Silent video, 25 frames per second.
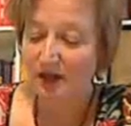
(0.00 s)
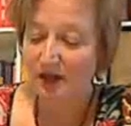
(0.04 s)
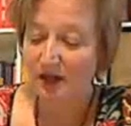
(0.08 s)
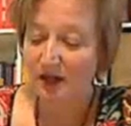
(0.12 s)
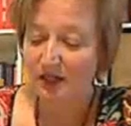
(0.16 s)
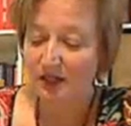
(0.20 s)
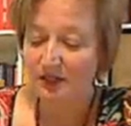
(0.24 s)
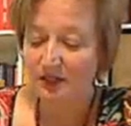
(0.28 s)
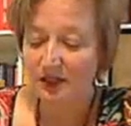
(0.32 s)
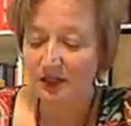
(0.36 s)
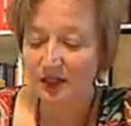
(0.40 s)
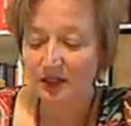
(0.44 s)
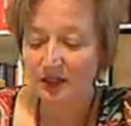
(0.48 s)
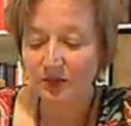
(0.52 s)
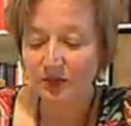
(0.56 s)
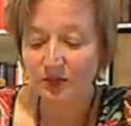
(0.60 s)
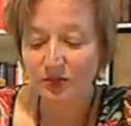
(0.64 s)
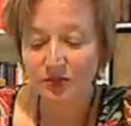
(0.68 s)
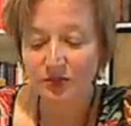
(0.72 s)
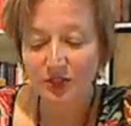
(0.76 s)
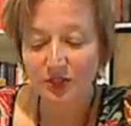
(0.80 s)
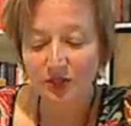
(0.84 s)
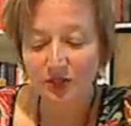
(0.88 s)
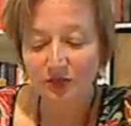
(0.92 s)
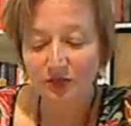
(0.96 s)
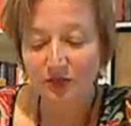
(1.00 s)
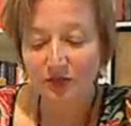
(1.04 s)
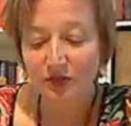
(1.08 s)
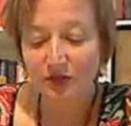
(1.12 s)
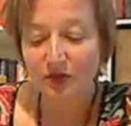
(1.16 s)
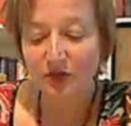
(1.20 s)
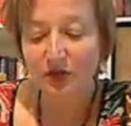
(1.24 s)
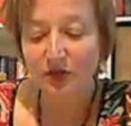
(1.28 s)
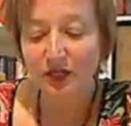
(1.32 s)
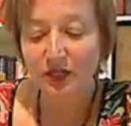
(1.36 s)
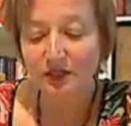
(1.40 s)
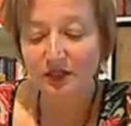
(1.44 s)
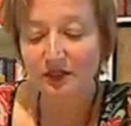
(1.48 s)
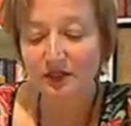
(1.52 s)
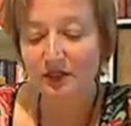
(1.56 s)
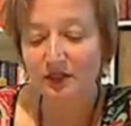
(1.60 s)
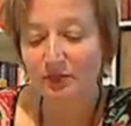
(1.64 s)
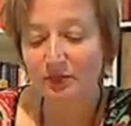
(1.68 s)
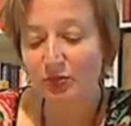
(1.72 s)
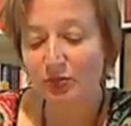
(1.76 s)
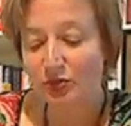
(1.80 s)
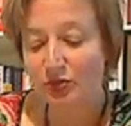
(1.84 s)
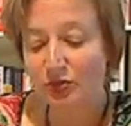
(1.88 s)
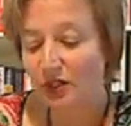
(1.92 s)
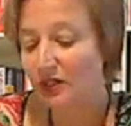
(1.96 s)
Als Reikos Ehefrau kannte der
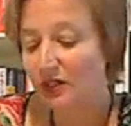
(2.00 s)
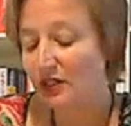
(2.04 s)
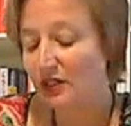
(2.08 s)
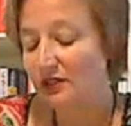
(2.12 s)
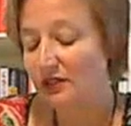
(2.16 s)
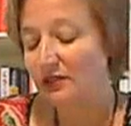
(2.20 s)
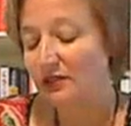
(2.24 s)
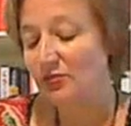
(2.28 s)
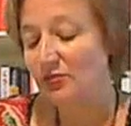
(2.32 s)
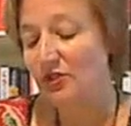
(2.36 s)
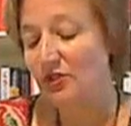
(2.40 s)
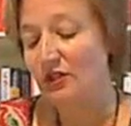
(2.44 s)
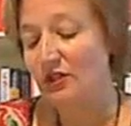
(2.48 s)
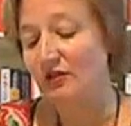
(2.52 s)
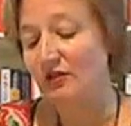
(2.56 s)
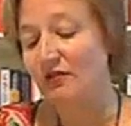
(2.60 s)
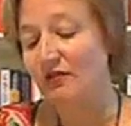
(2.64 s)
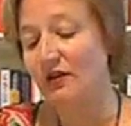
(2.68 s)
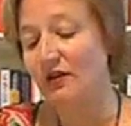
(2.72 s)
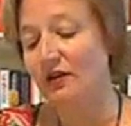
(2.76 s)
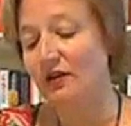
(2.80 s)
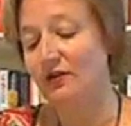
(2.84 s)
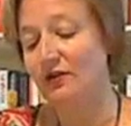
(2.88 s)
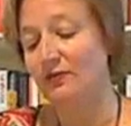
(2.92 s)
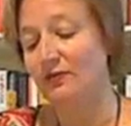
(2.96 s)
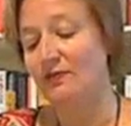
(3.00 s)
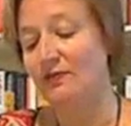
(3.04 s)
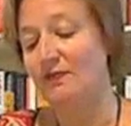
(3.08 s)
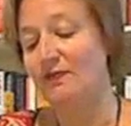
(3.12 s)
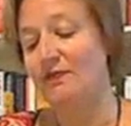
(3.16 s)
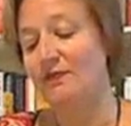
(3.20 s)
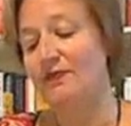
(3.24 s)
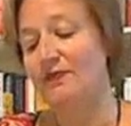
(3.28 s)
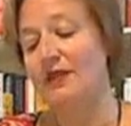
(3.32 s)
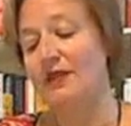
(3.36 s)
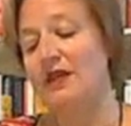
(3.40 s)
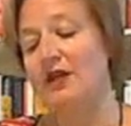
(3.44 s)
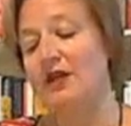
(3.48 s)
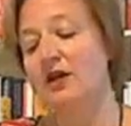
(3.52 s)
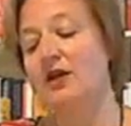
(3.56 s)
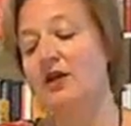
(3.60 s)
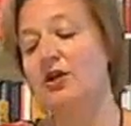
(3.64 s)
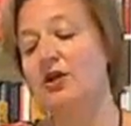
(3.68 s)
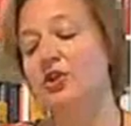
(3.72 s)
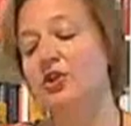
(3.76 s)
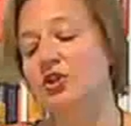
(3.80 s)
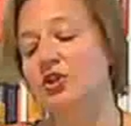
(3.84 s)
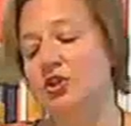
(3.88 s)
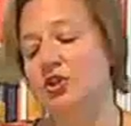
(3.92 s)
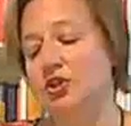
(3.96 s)
Buchhändler sie mittlerweile.
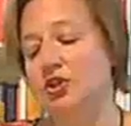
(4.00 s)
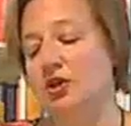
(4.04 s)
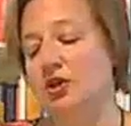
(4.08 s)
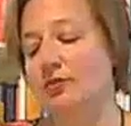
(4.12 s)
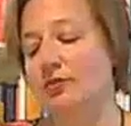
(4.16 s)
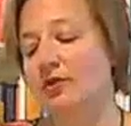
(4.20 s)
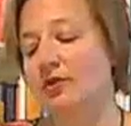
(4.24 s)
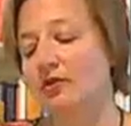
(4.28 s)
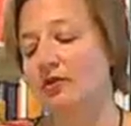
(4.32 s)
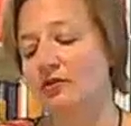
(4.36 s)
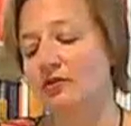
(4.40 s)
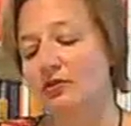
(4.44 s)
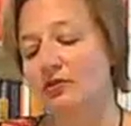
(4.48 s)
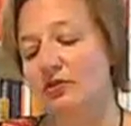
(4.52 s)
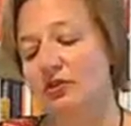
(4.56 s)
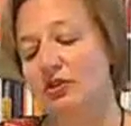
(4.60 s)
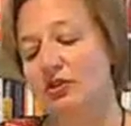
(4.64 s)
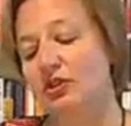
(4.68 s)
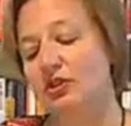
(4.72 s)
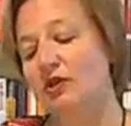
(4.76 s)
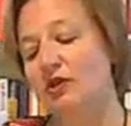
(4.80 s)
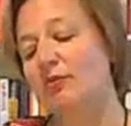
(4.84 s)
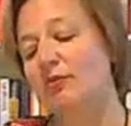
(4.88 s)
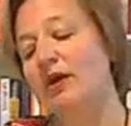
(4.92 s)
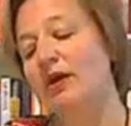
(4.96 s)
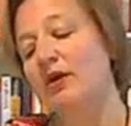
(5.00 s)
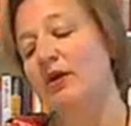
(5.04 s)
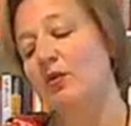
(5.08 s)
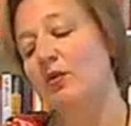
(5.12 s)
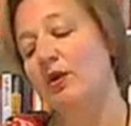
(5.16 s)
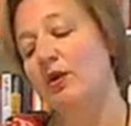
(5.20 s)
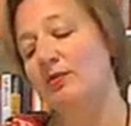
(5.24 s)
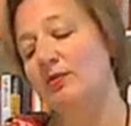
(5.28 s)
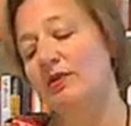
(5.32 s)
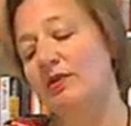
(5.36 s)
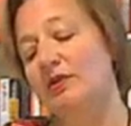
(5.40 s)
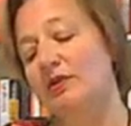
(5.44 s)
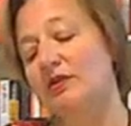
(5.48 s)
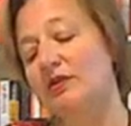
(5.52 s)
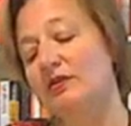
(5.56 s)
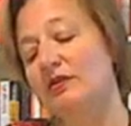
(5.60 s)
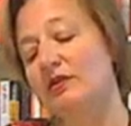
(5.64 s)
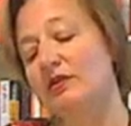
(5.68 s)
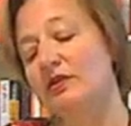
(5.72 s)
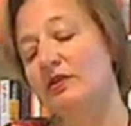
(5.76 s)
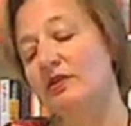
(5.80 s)
German Literature by Women?